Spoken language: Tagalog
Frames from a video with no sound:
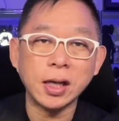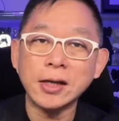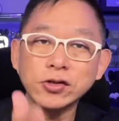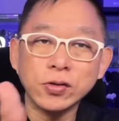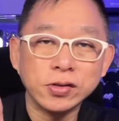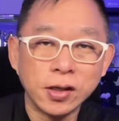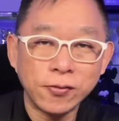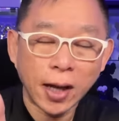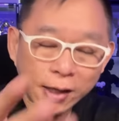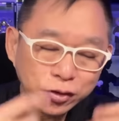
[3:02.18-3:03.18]
ask
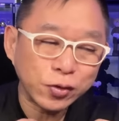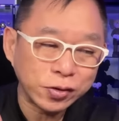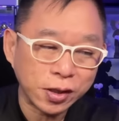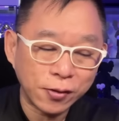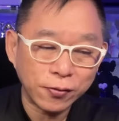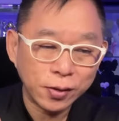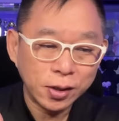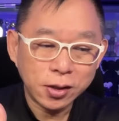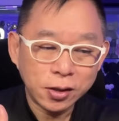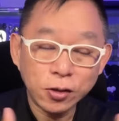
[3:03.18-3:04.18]
yourself, ask yourself.
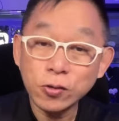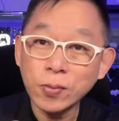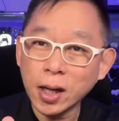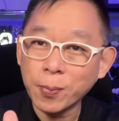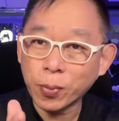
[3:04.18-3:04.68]
Yung mga